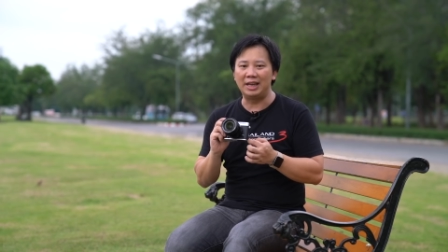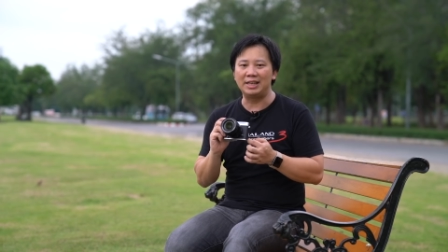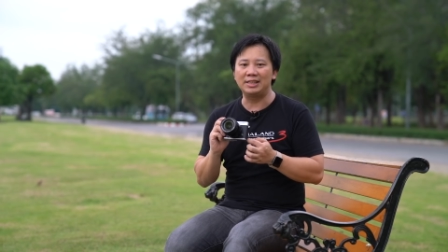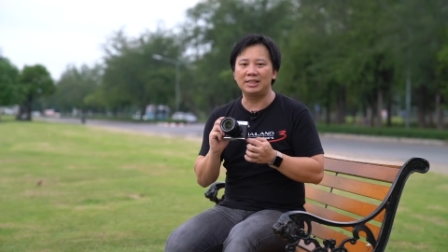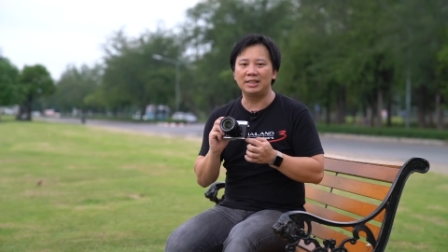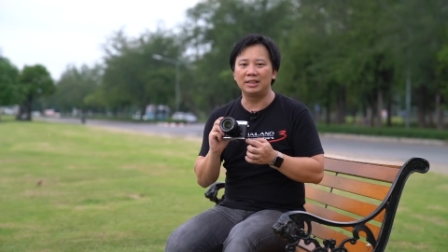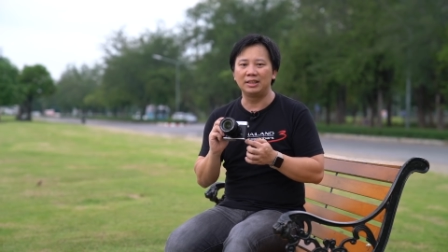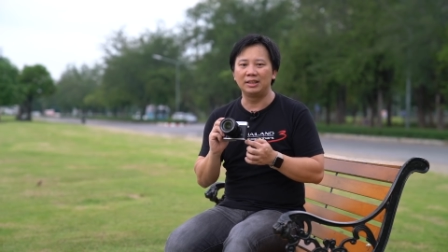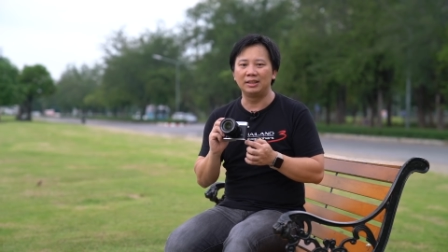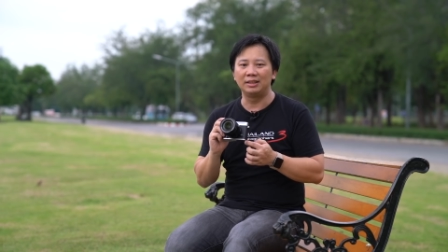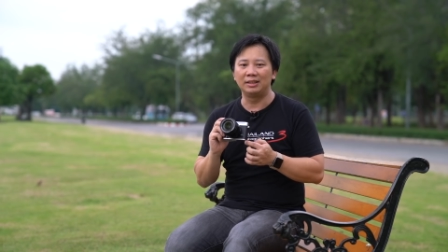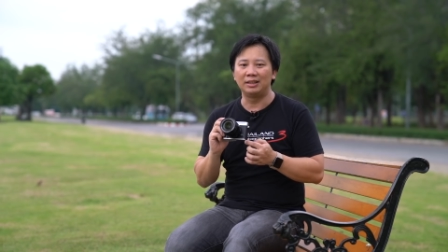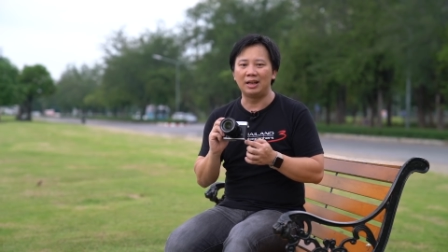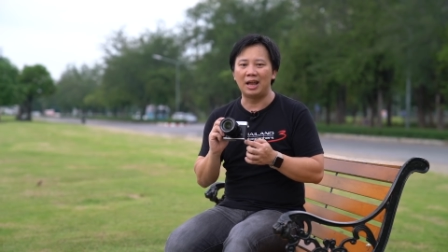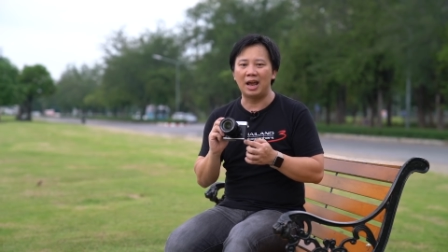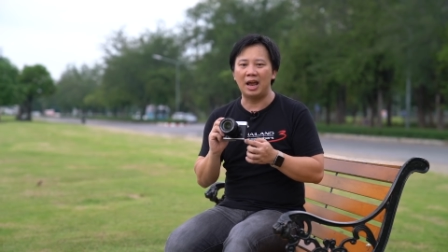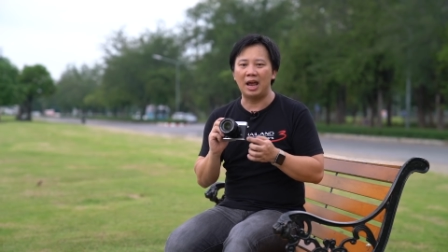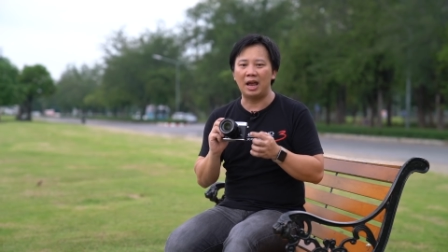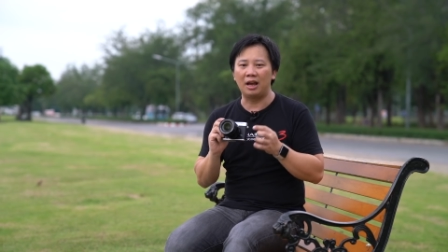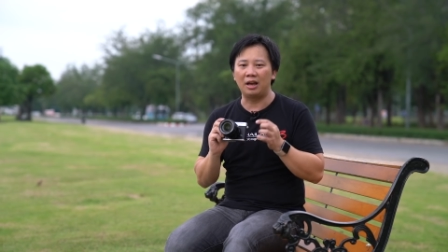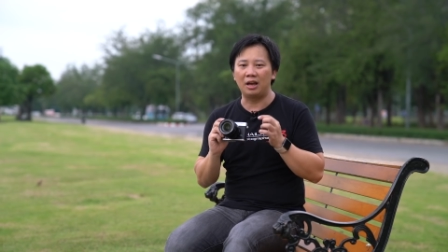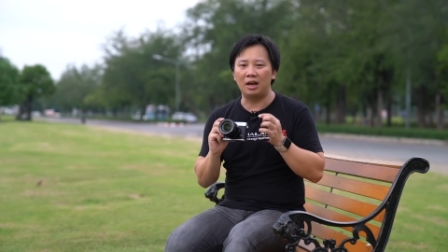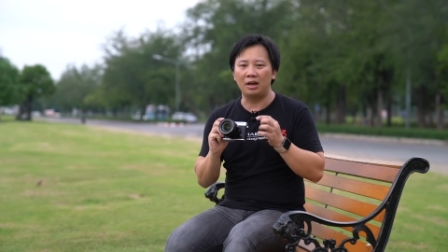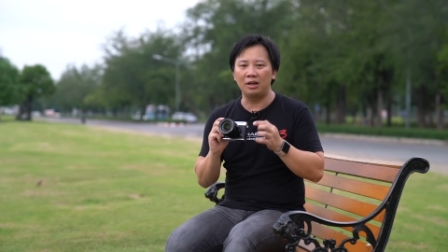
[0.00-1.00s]
S นะ
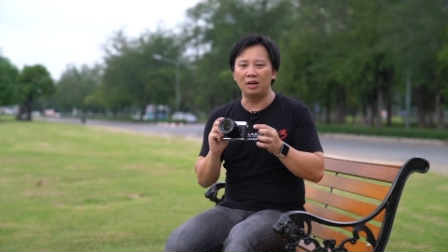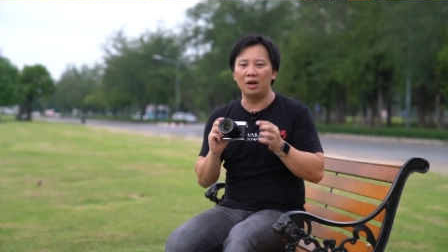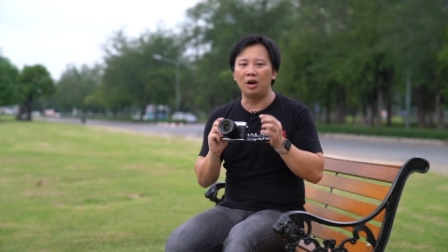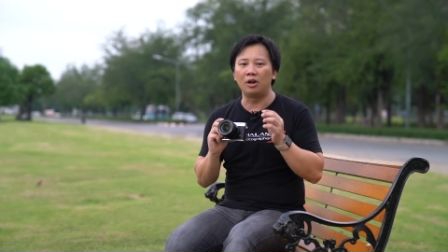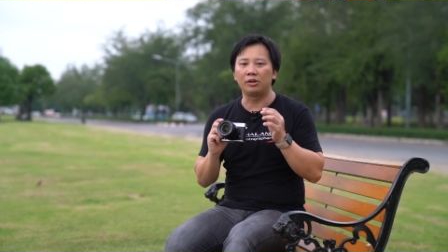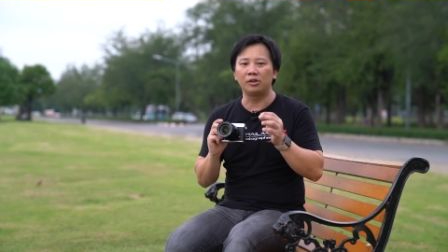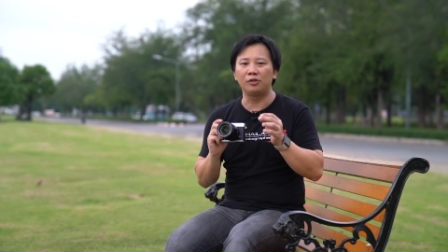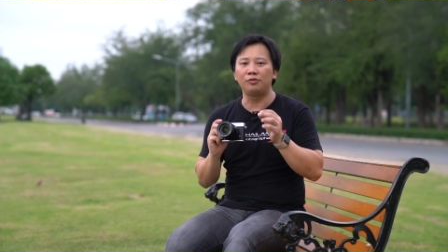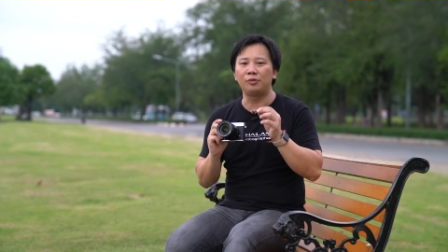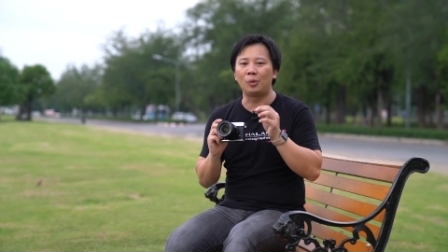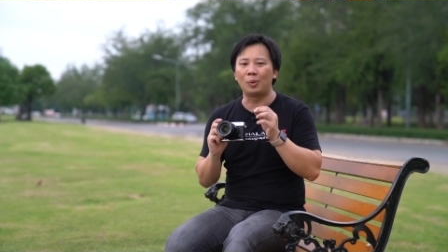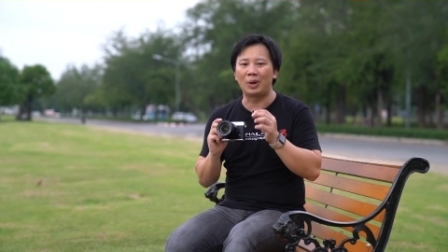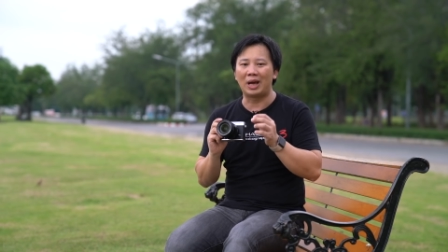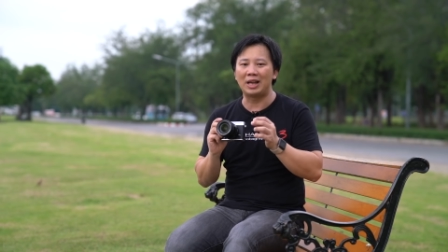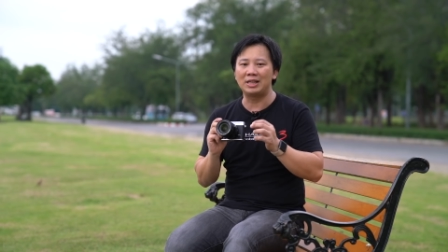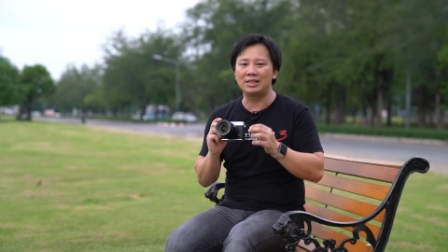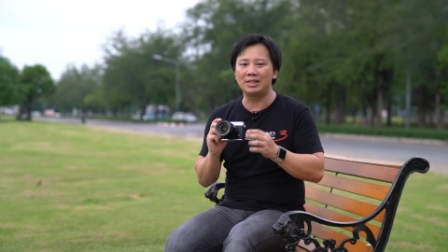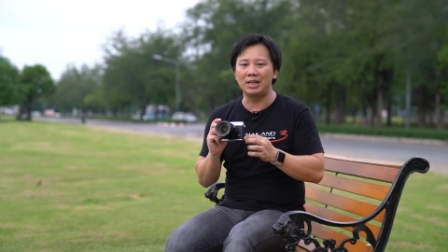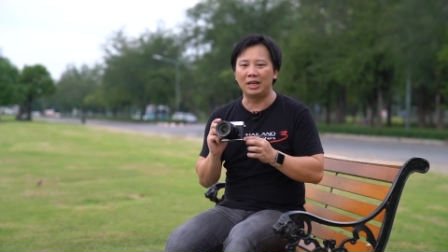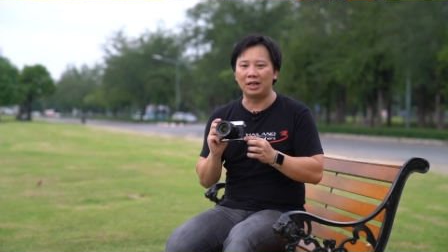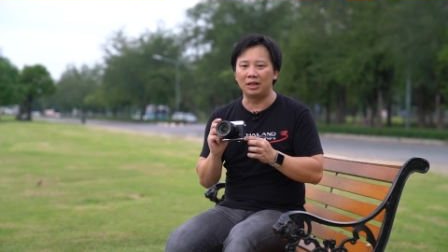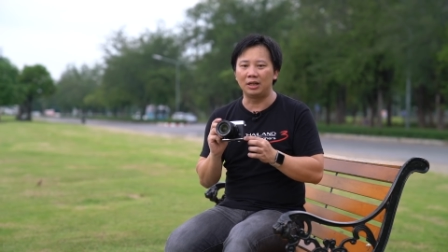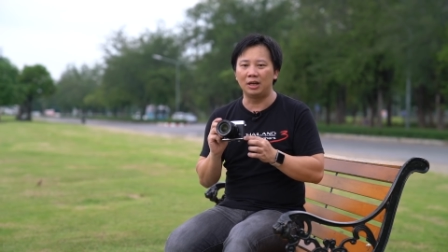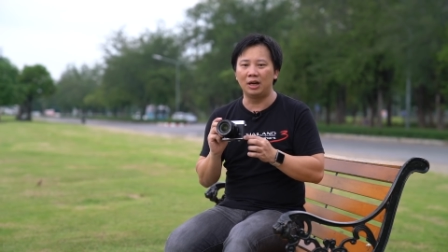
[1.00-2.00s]
ฮะ ก็คือออโต้โฟกัส
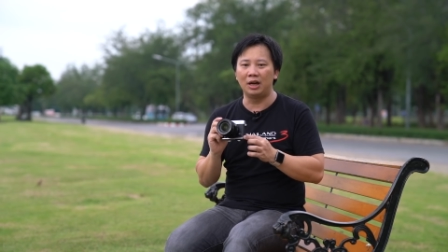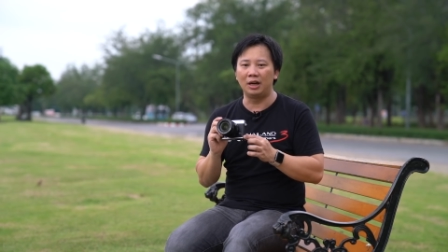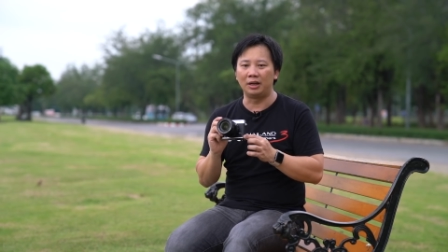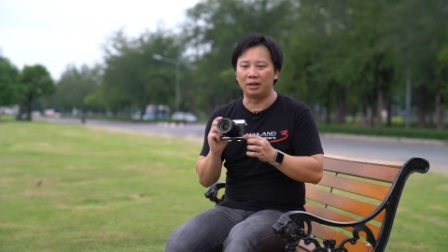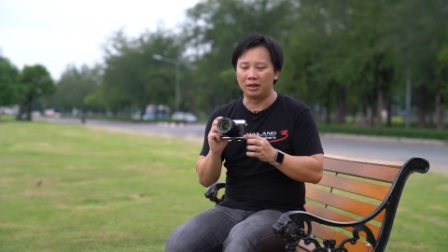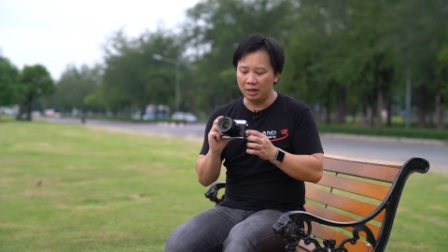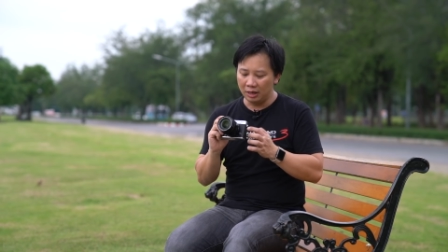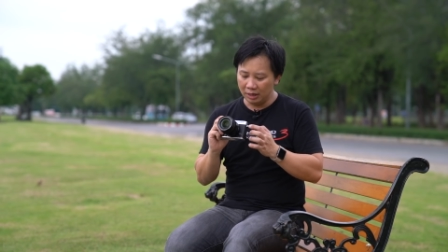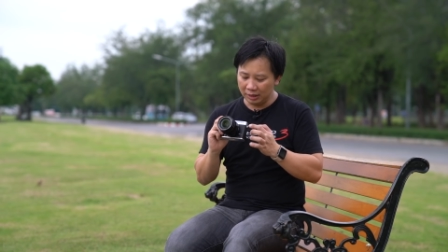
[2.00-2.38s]
ซิงเกิล